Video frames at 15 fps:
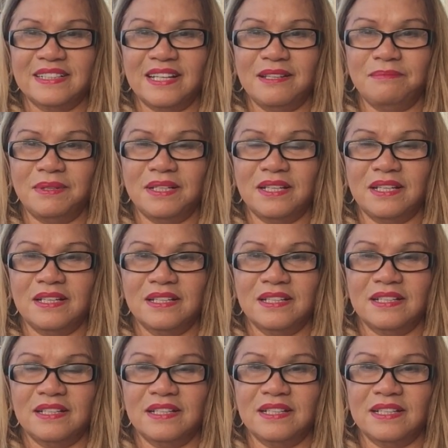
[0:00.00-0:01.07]
để mình
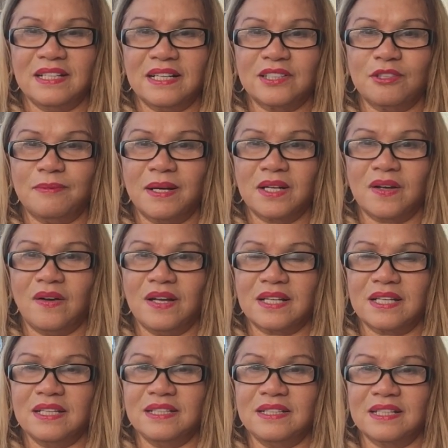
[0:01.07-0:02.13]
ờ, gắn cho bạn coi
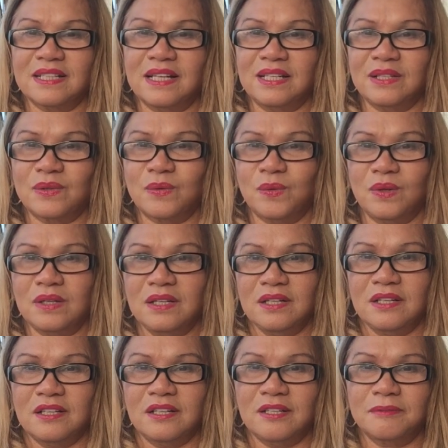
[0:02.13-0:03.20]
cái những cái hình của
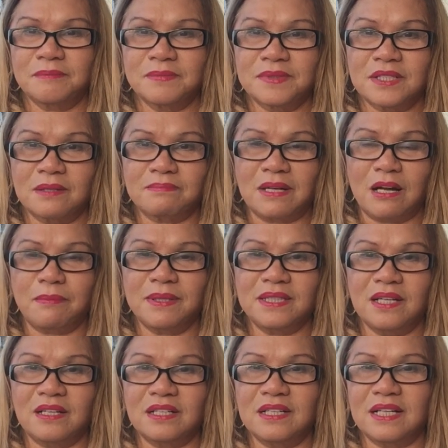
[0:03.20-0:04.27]
um, bảo bây
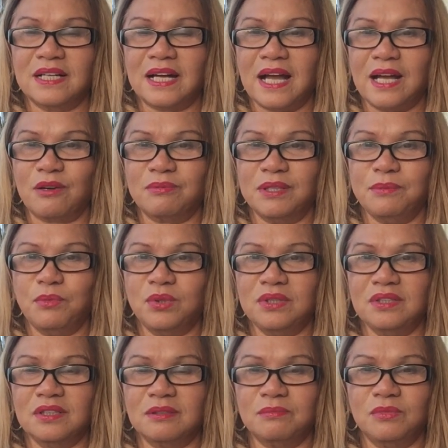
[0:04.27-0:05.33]
giờ đó là ai cũng đi mua
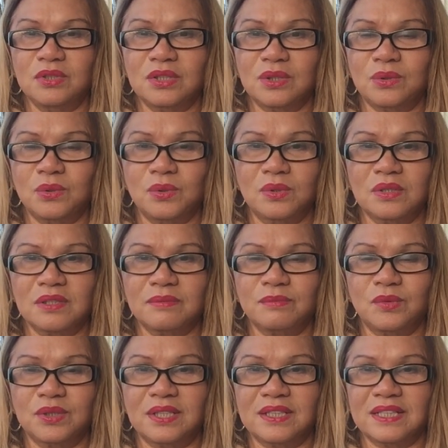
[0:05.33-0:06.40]
nước mua nước
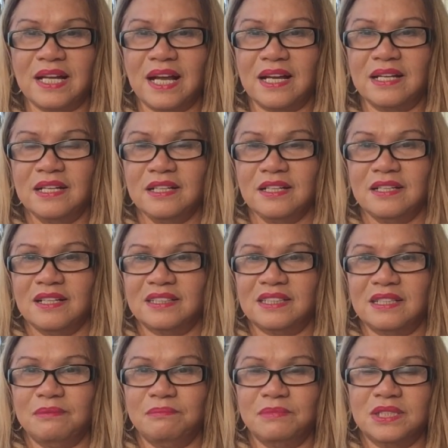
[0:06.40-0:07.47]
uống mua thức ăn ờ,
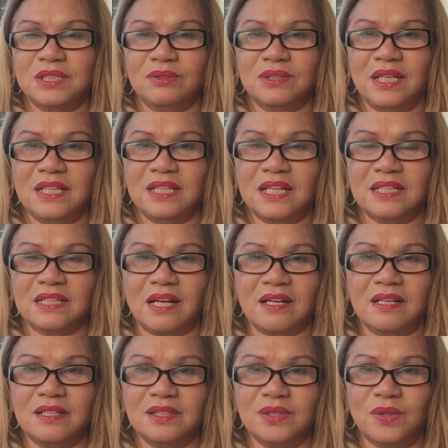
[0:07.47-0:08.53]
tiệm siêu thị này
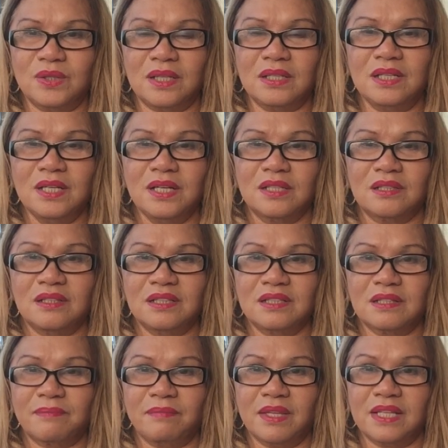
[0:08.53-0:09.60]
chặt hết rồi á
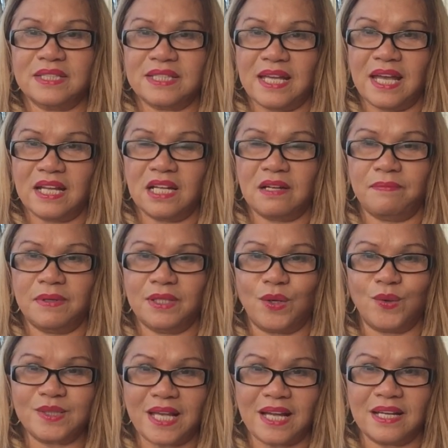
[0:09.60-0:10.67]
rồi ờ, xe đó mình
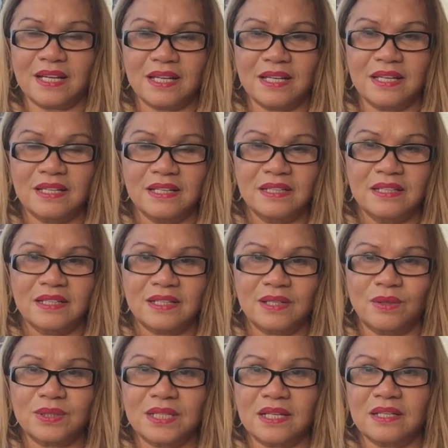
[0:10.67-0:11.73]
đổ xăng
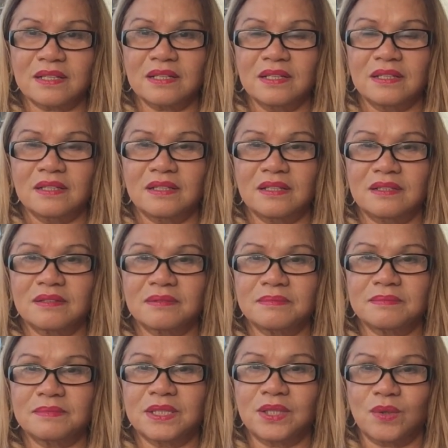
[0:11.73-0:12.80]
đổ xăng
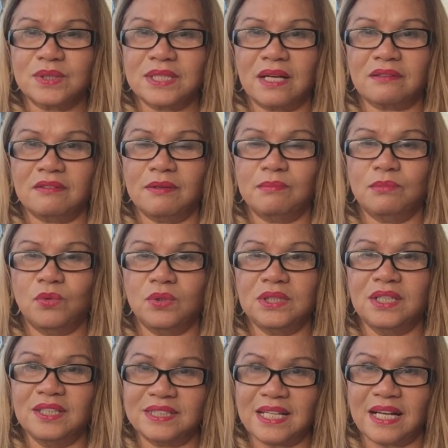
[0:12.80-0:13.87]
mình đổ xăng rồi mình mua
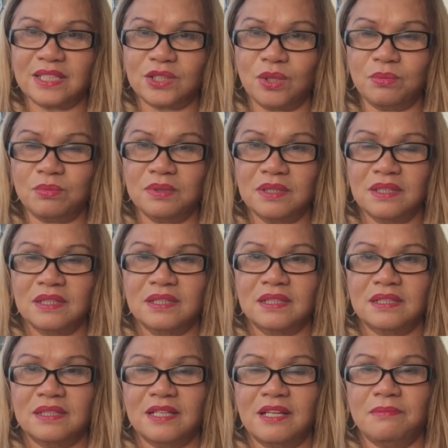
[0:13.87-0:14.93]
dư xăng chút
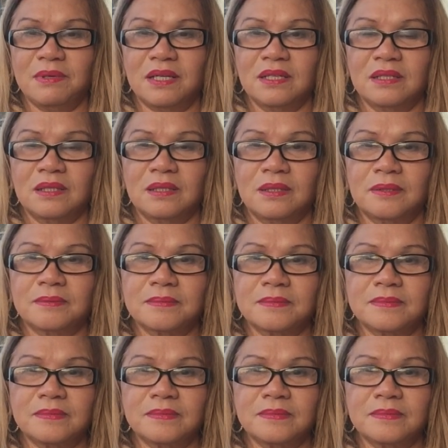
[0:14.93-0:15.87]
để mà um,